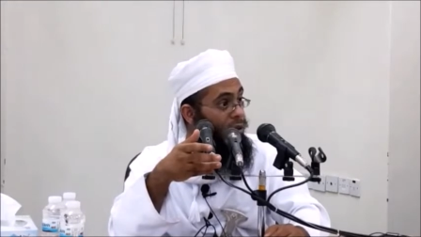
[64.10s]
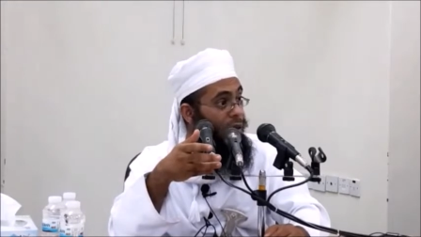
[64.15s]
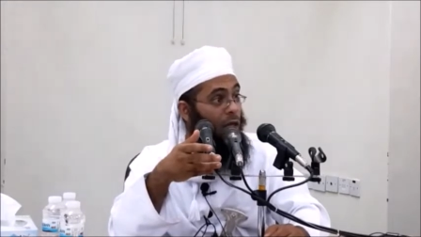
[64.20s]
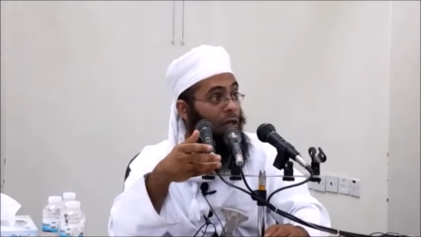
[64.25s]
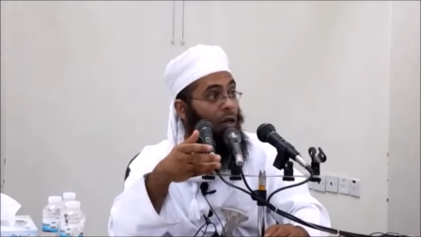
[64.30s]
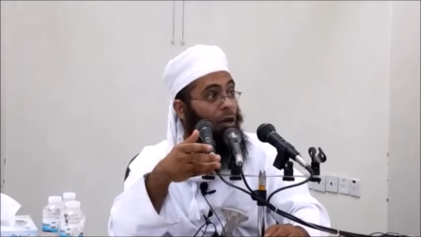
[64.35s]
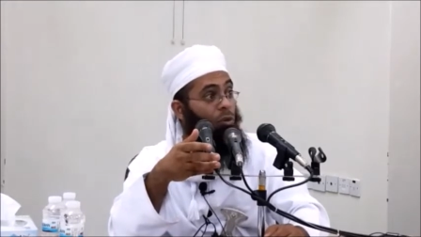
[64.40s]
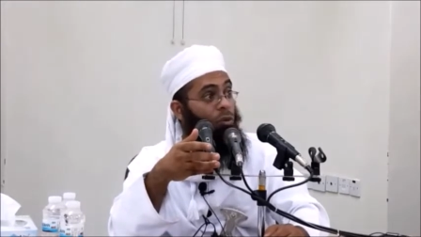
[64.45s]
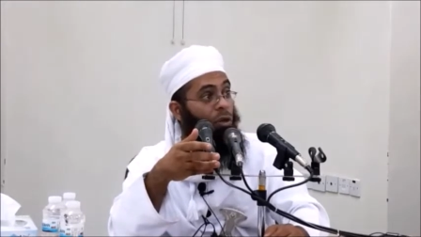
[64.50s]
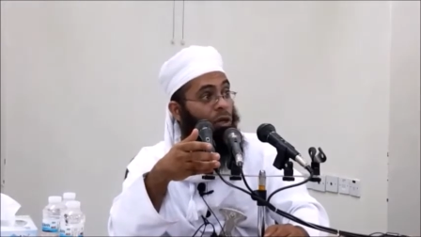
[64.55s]

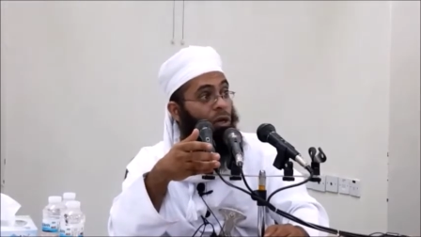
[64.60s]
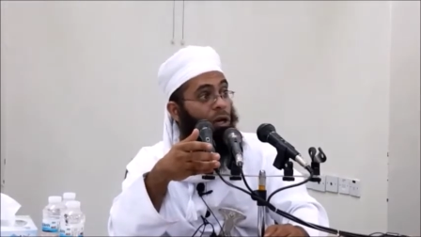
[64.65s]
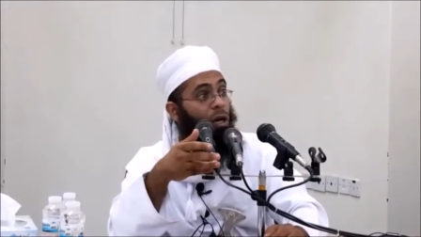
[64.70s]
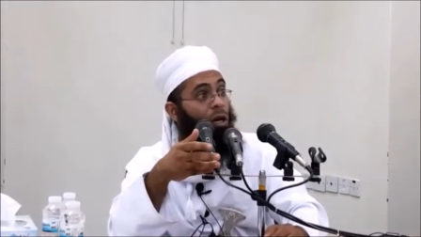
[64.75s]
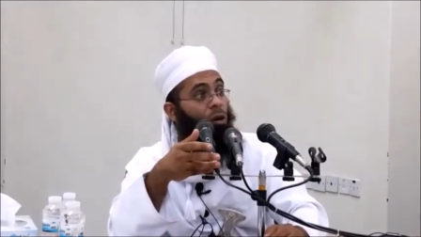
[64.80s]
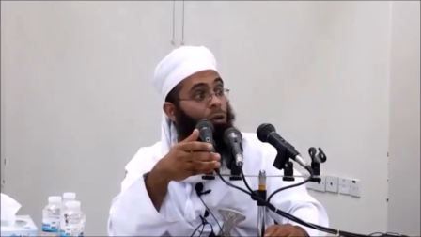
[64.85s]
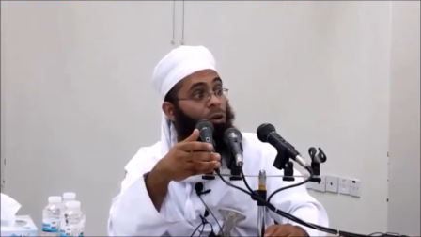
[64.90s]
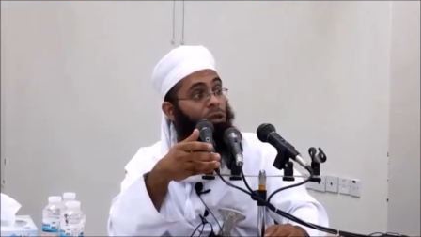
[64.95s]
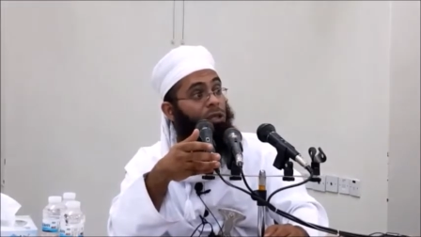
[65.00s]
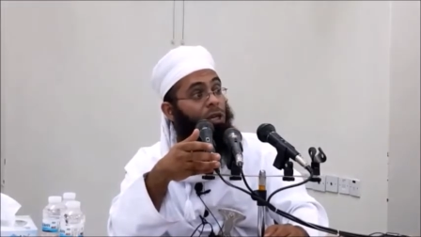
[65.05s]
لكن أقول لك
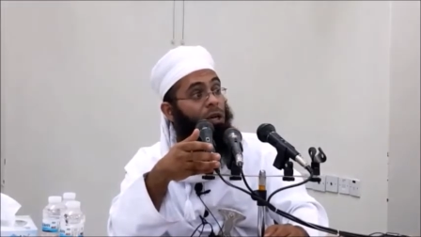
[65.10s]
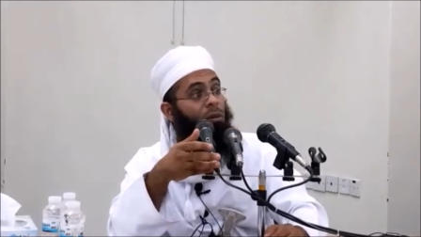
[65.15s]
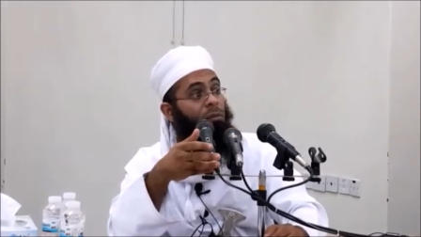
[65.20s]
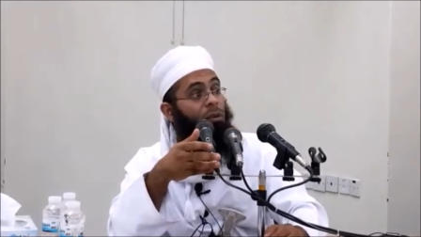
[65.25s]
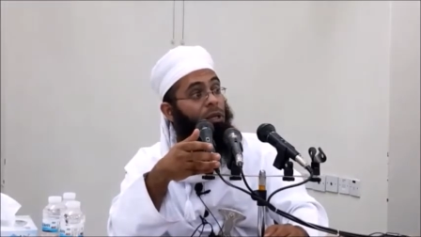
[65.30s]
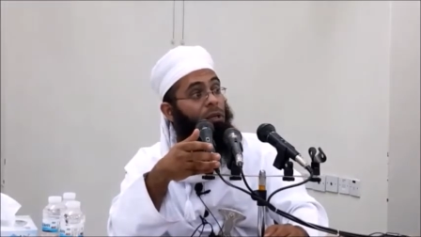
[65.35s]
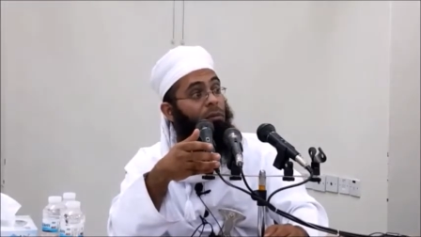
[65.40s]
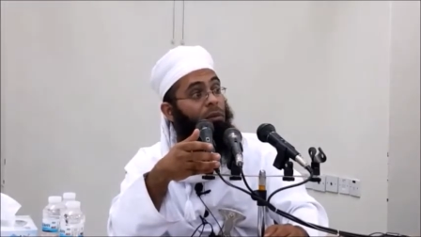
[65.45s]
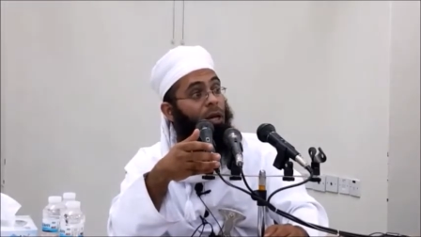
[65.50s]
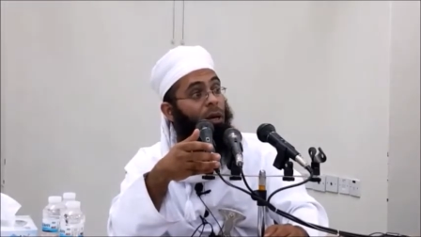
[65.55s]
وصل
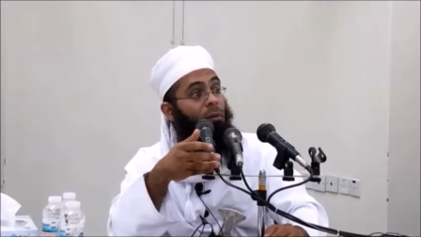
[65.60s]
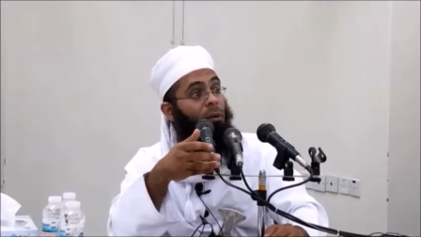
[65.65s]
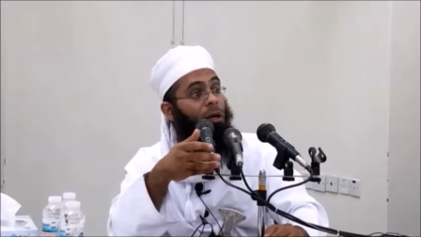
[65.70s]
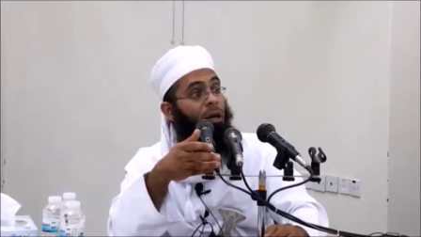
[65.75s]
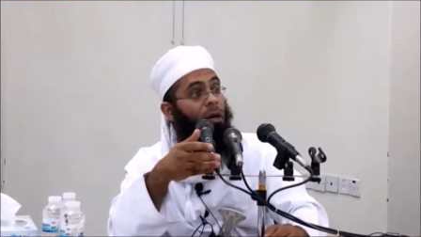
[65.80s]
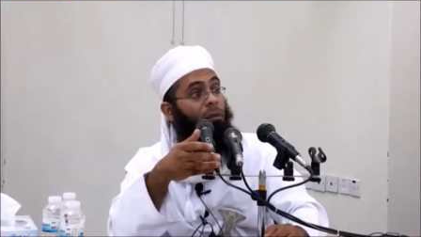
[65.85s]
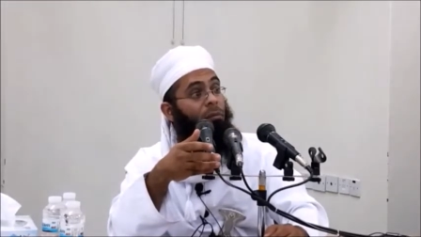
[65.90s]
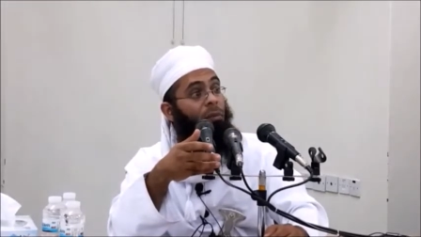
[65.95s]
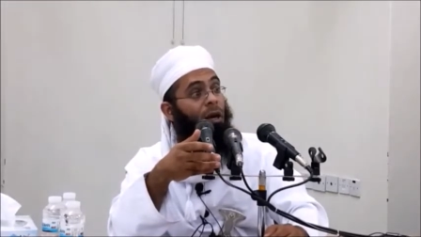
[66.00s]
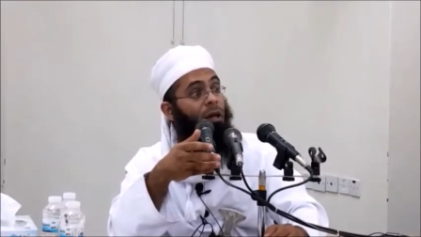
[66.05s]
بهم
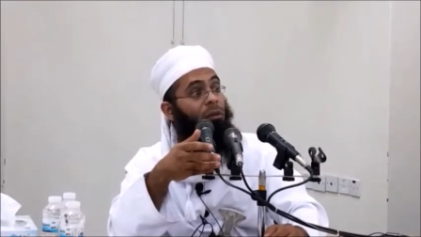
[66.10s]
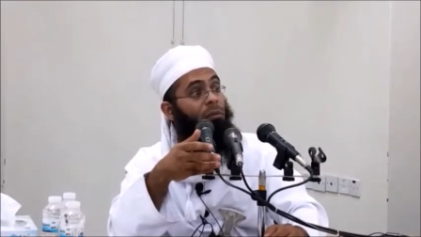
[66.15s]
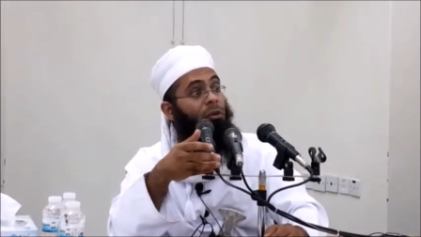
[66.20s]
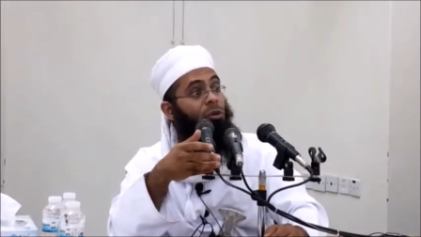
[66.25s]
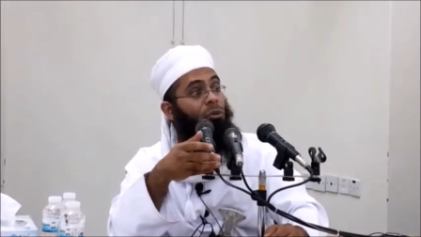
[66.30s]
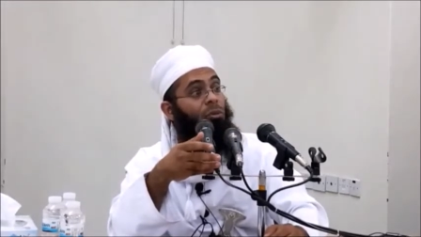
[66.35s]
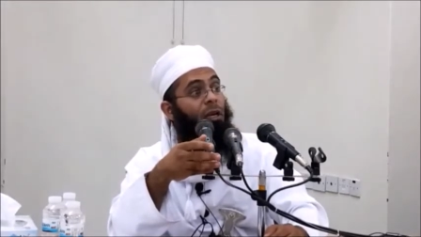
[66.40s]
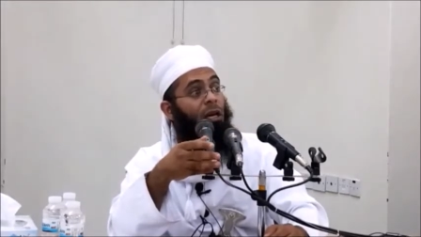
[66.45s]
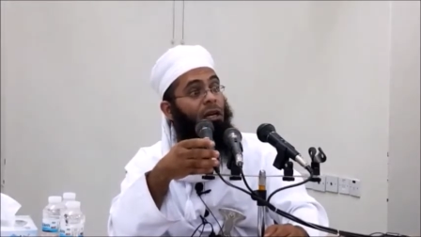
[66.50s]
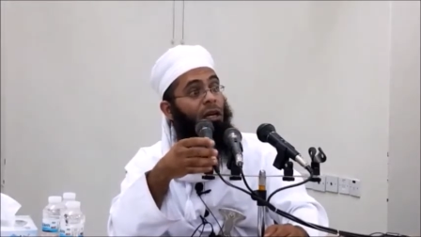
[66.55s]
الأمر بعض
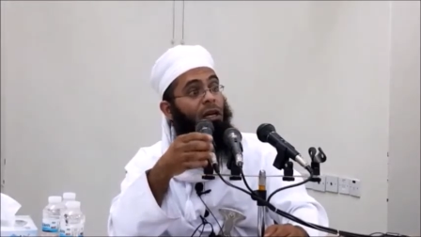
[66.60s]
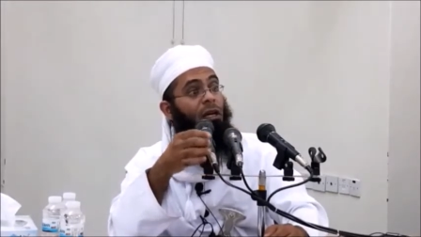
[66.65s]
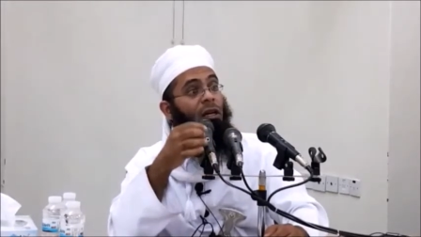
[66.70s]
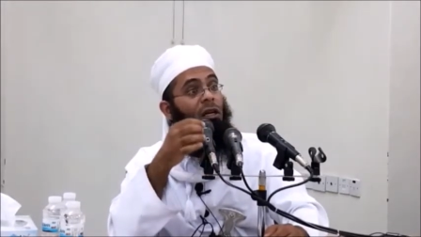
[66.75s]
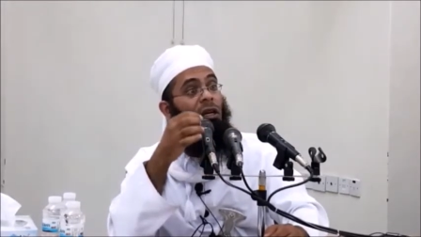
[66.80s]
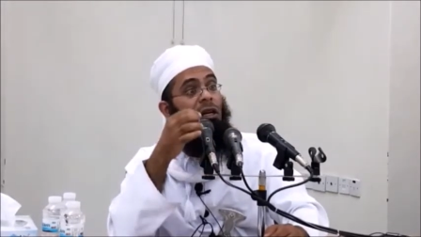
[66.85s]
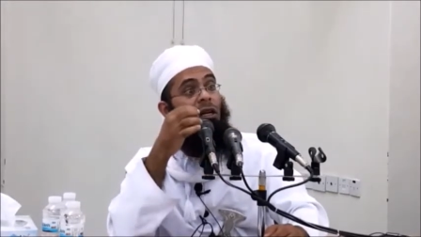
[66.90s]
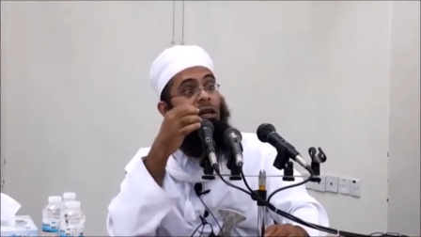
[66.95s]
منهم كان